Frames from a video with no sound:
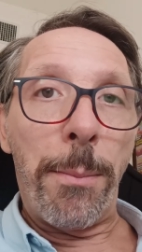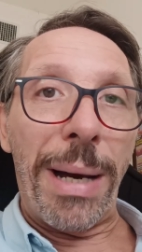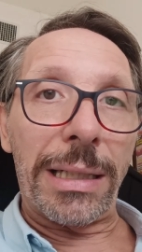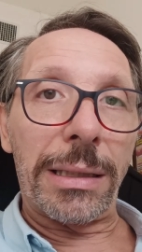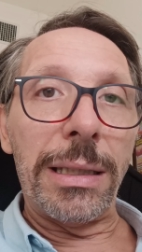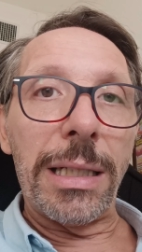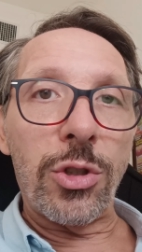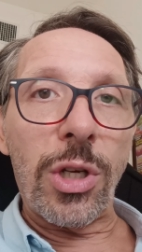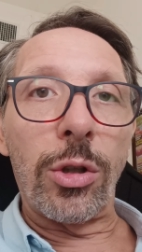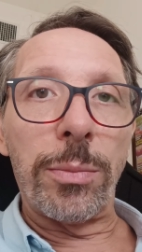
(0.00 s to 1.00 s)
partire
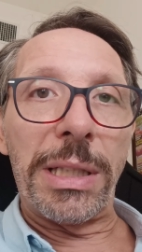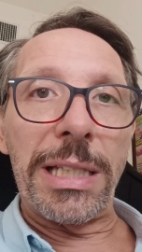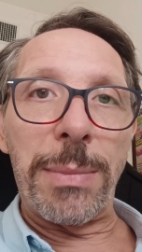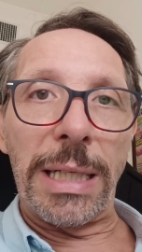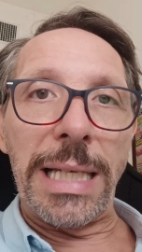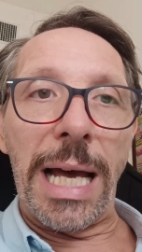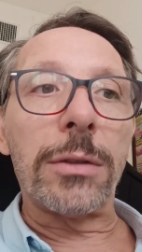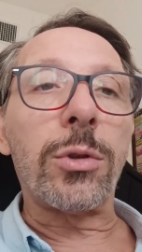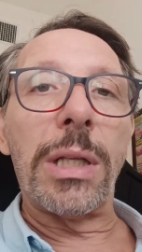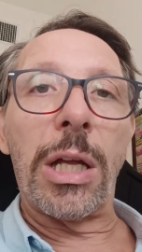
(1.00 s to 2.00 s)
già col piede
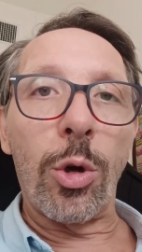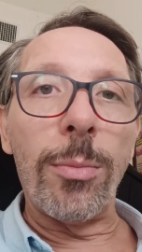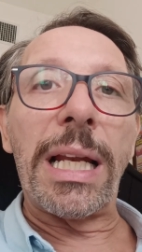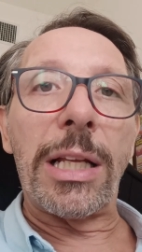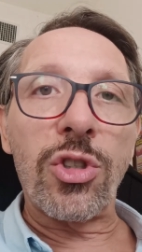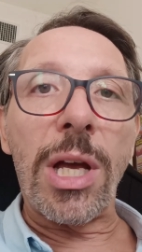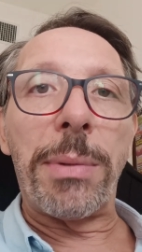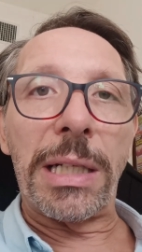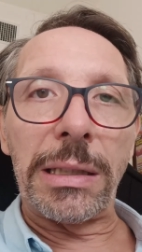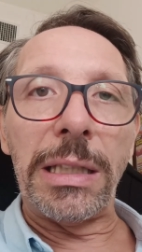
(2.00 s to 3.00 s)
sbagliato, la Roma era già
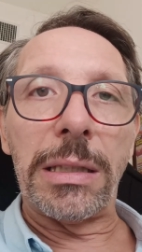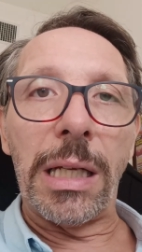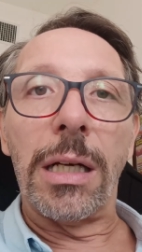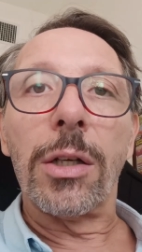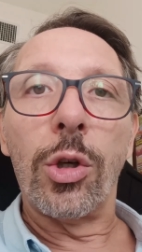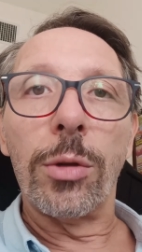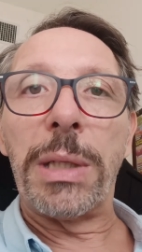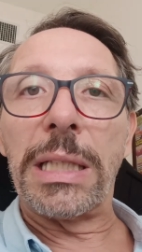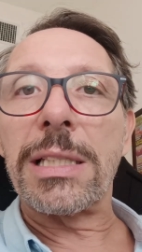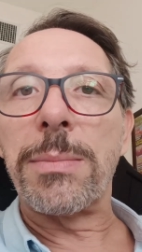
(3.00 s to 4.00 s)
partita col
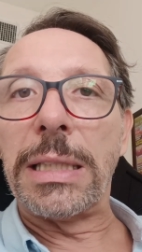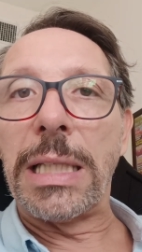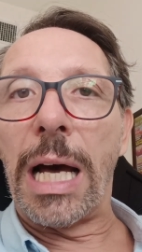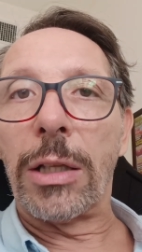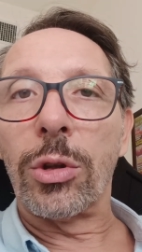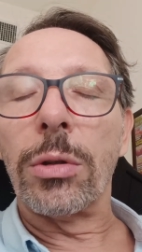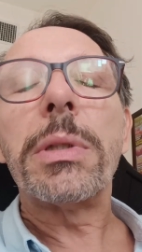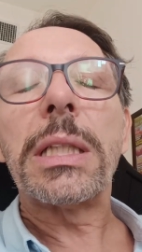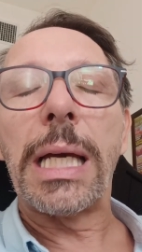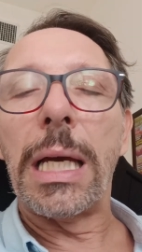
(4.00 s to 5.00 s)
piede sbagliato,
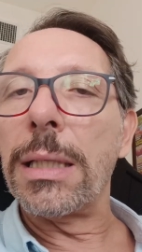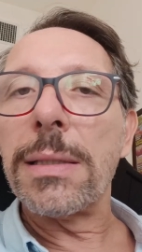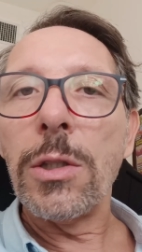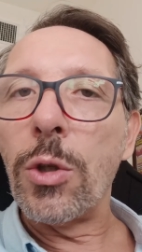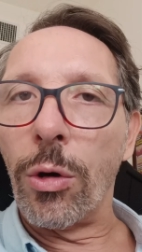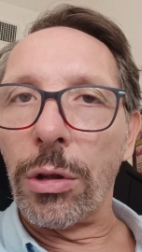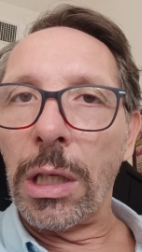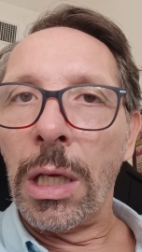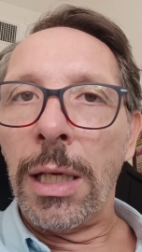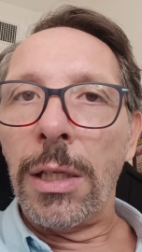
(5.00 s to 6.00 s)
perché
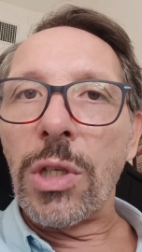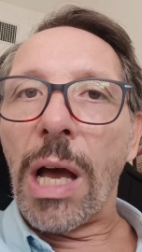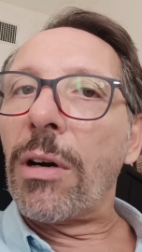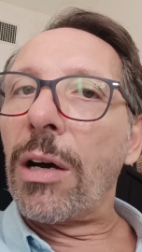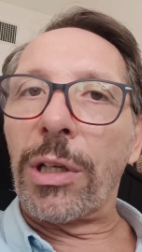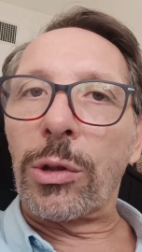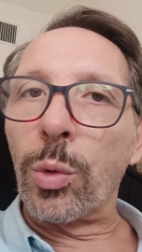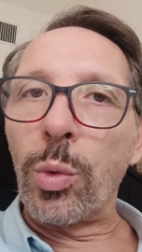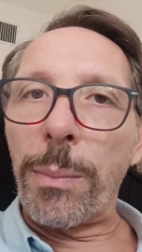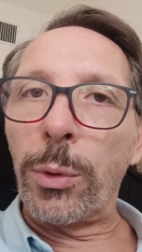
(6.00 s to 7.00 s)
signori, cioè, aveva
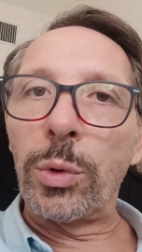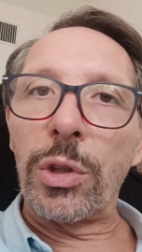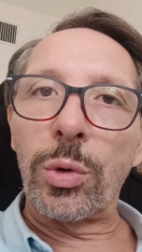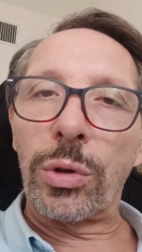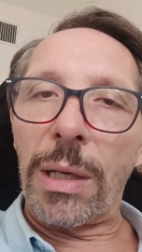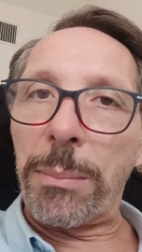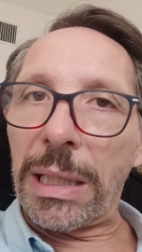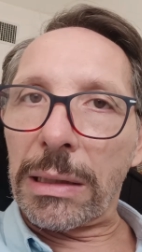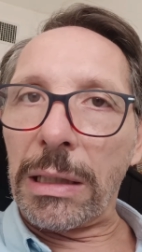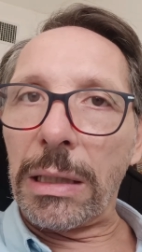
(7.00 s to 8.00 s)
fatto due punti su tre
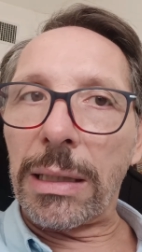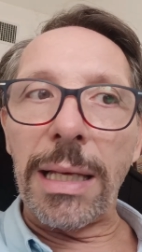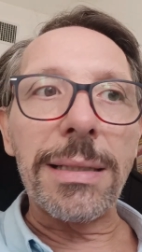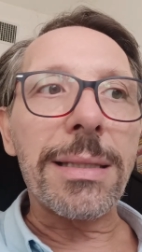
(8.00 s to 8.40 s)
partite,